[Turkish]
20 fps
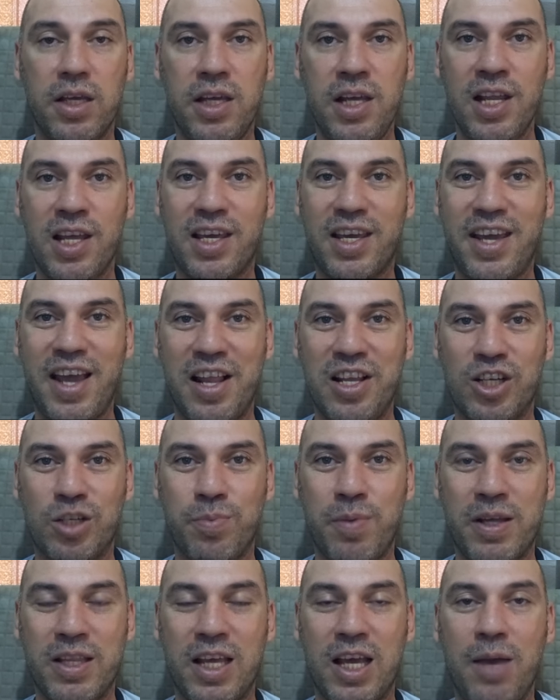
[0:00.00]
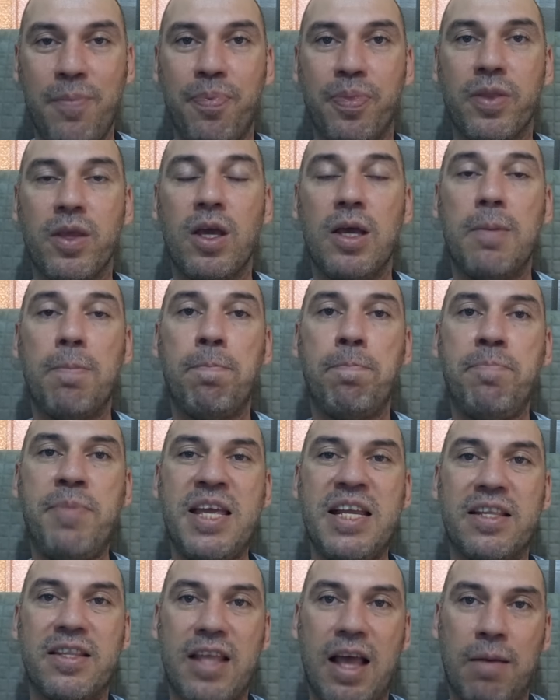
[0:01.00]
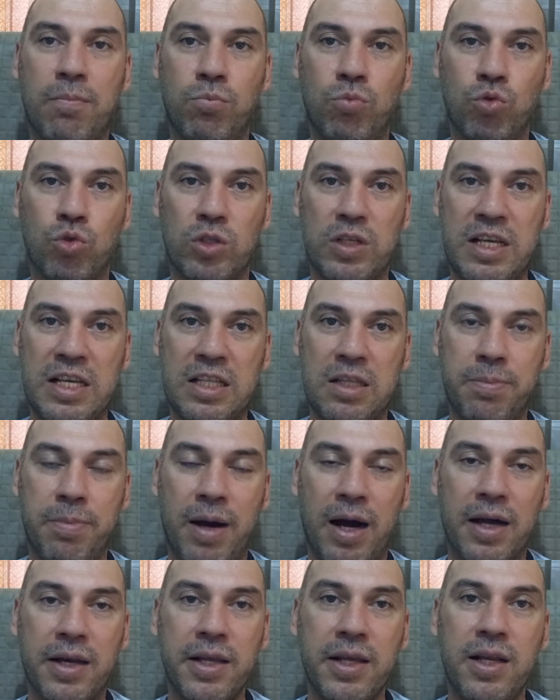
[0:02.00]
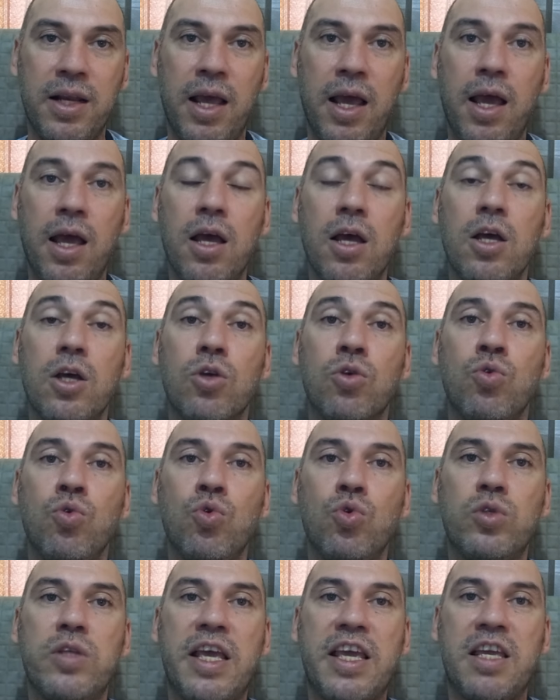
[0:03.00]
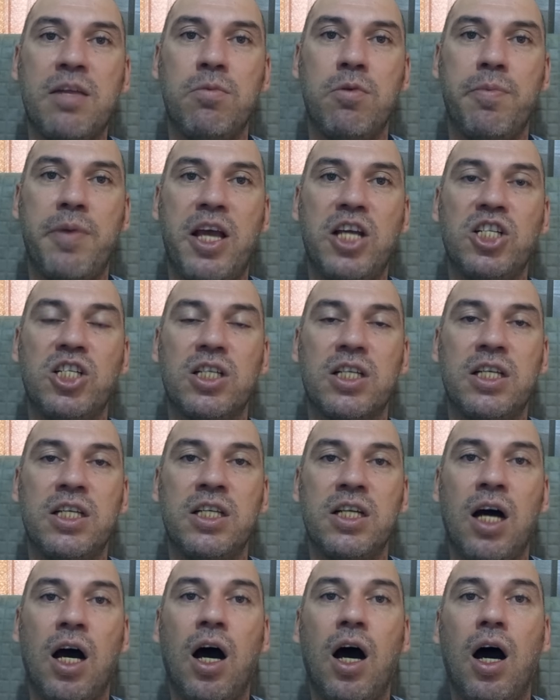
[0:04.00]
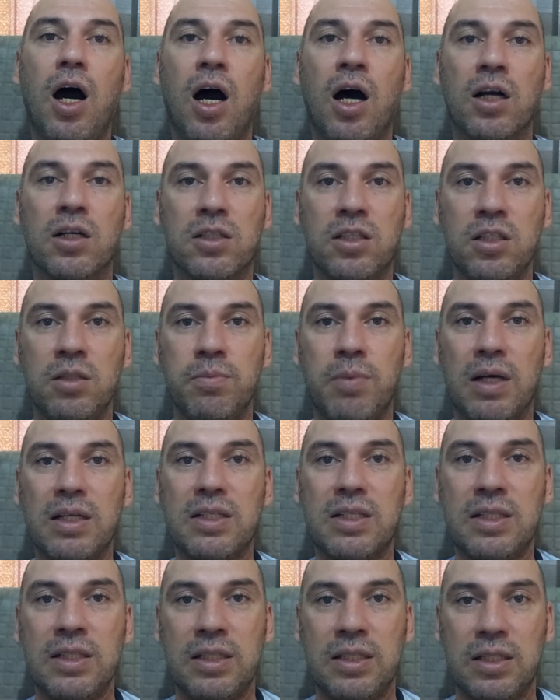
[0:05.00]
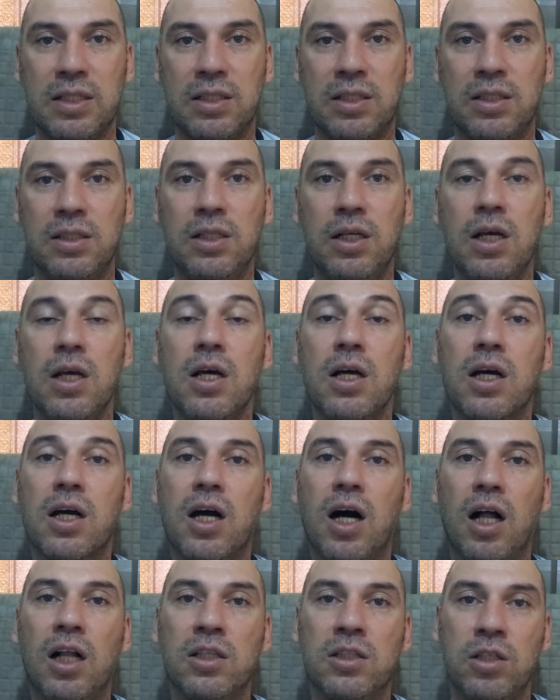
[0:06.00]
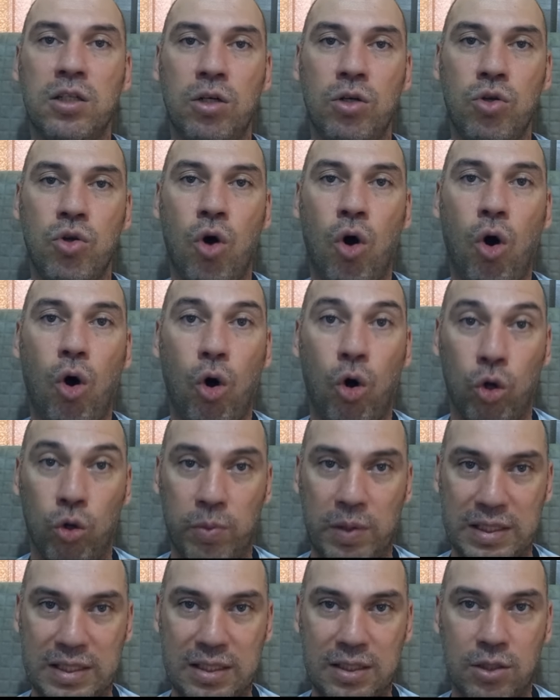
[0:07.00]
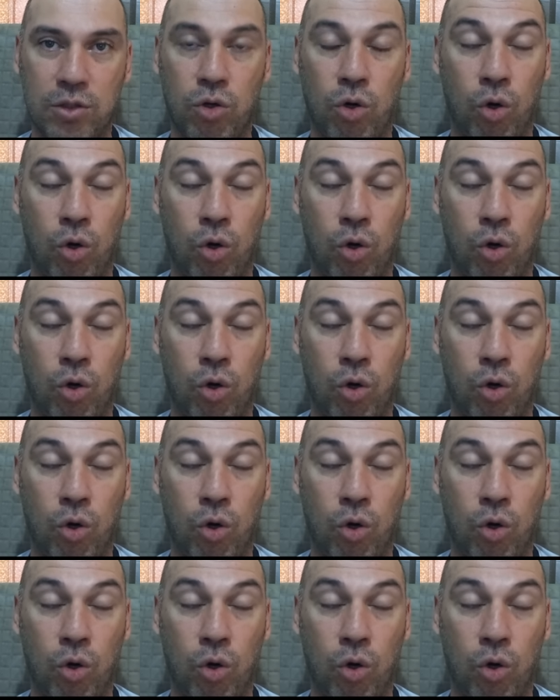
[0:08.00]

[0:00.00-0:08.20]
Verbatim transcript: İlk gelişmede 1 Temmuz itibariyle %25 kira artırma sınırının kaldırılıyor olmasıdır.